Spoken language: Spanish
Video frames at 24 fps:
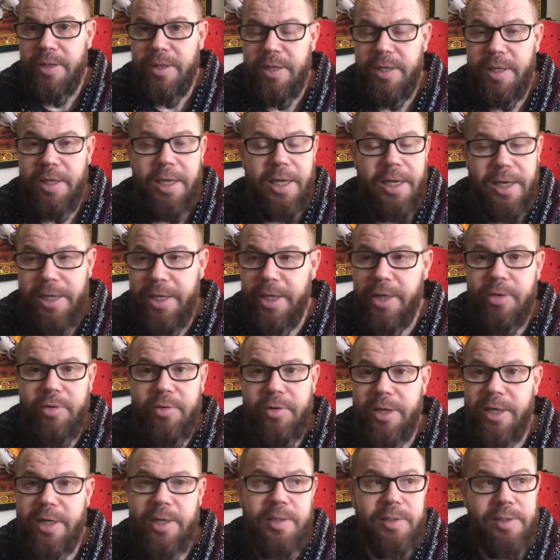Y el que no
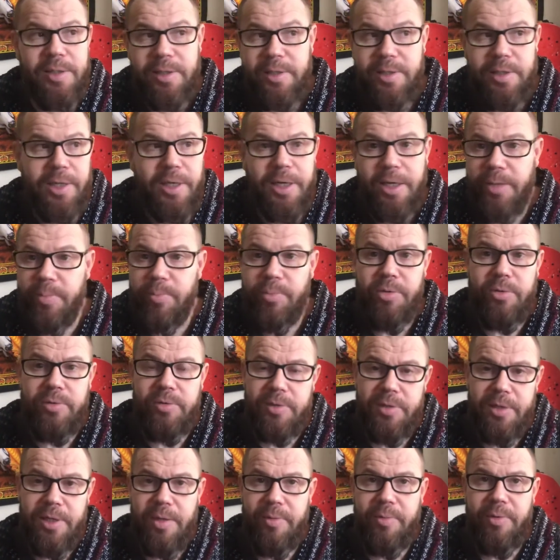quiere hacerse
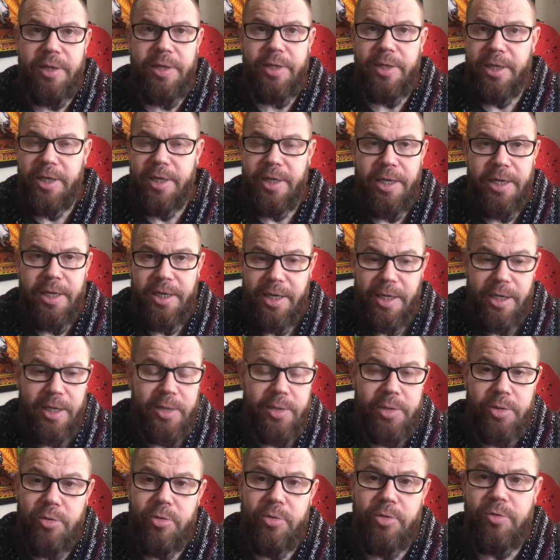responsable de que la
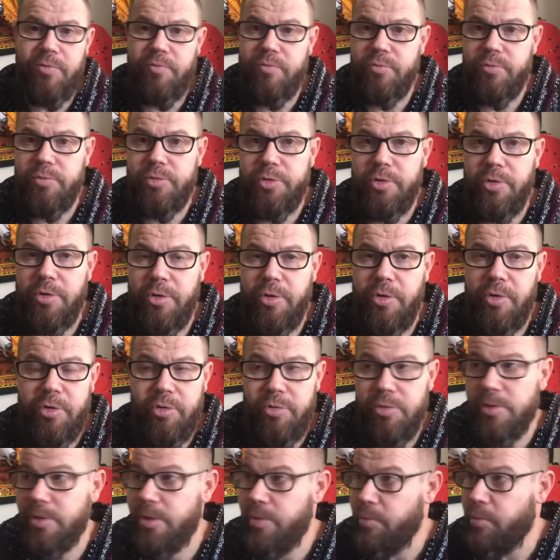relación no funcionó,
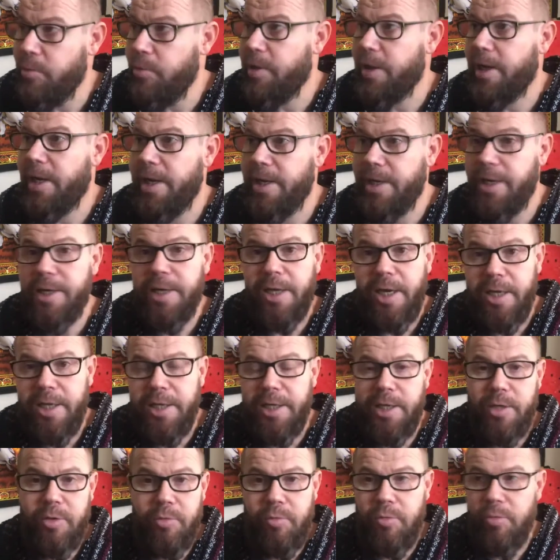entonces busca a alguien a
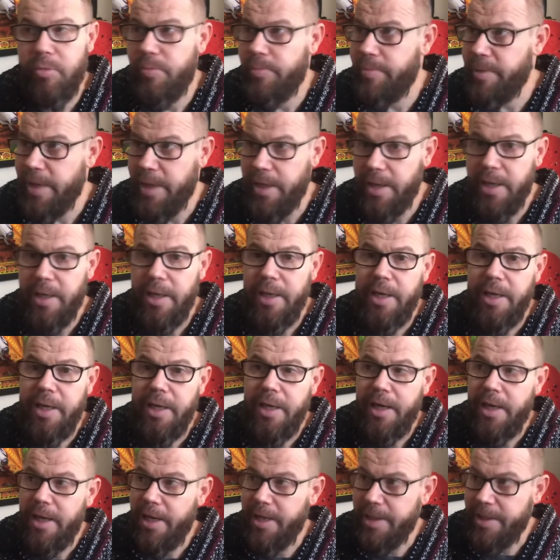quien culpar,
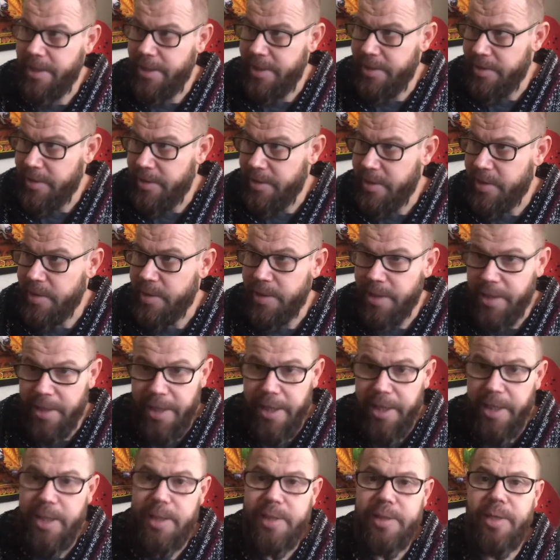a quien
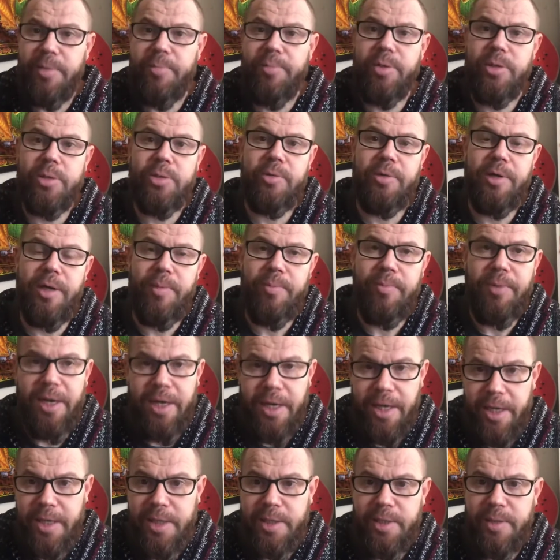decirle, esa persona es
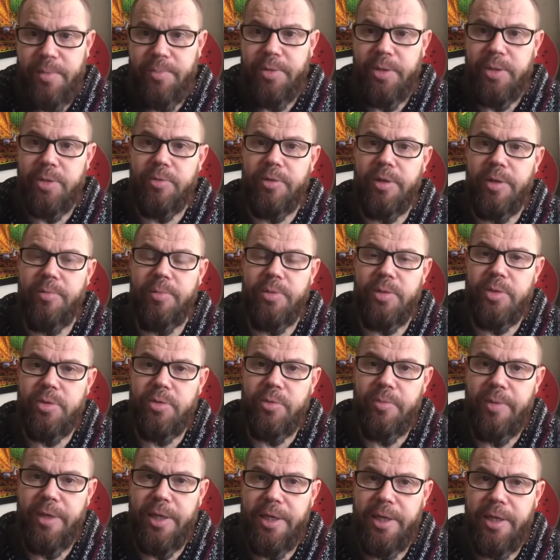mala, esa persona me hizo
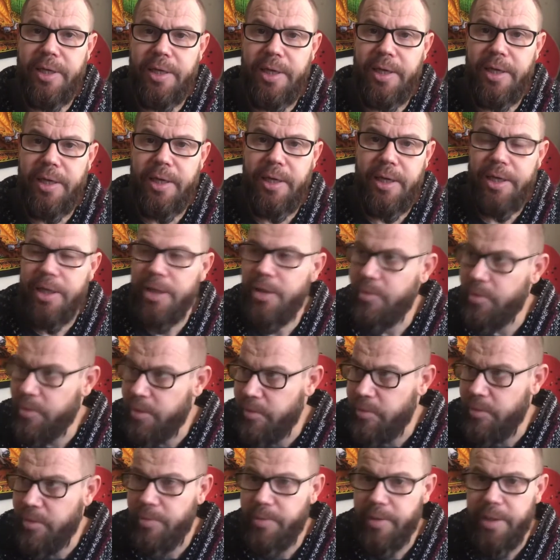magia negra, quiero
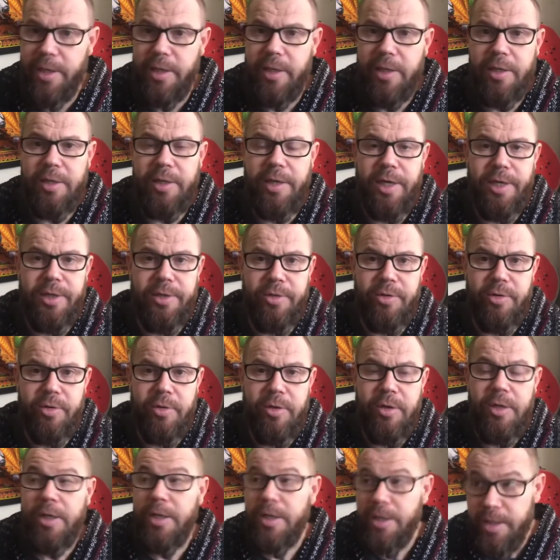devolverle el daño.
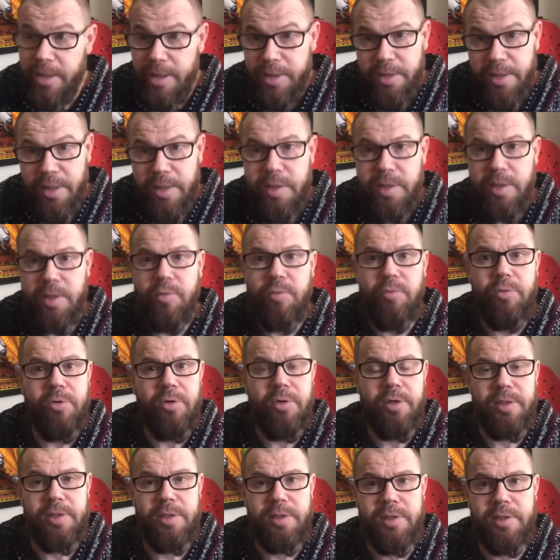¿Estás seguro
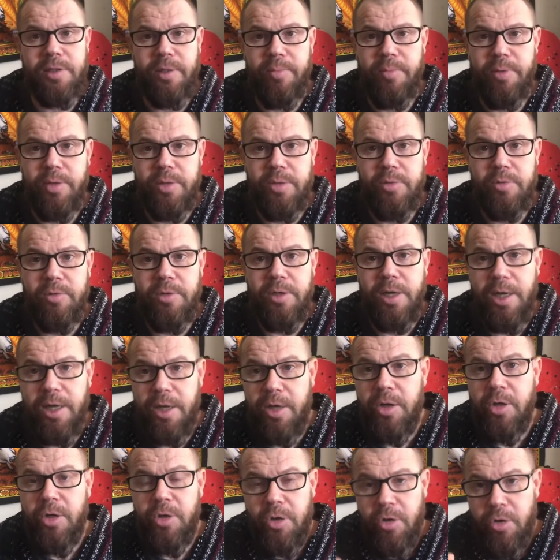que es esa persona
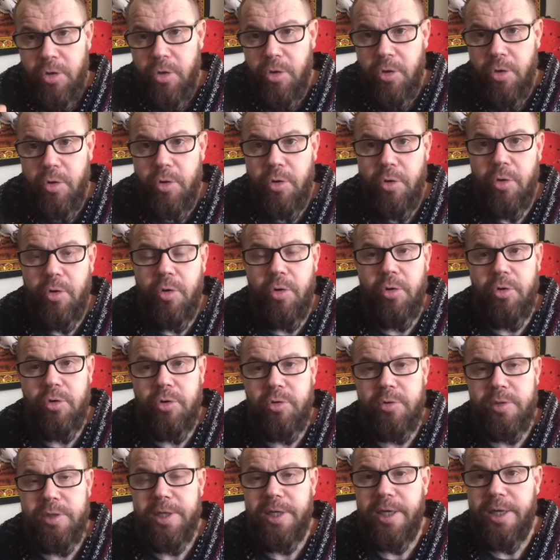o, o
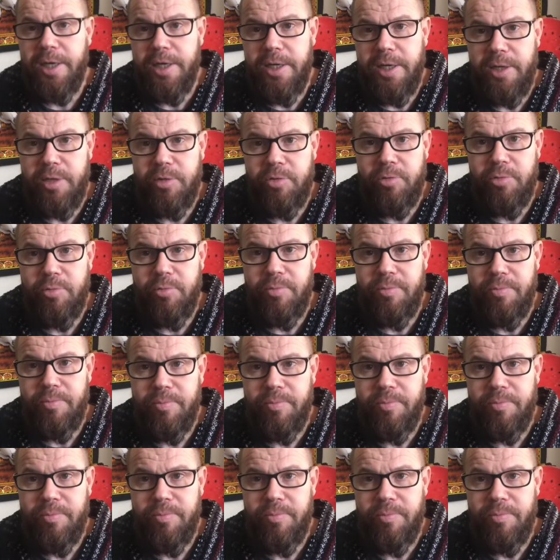no será que eres tú?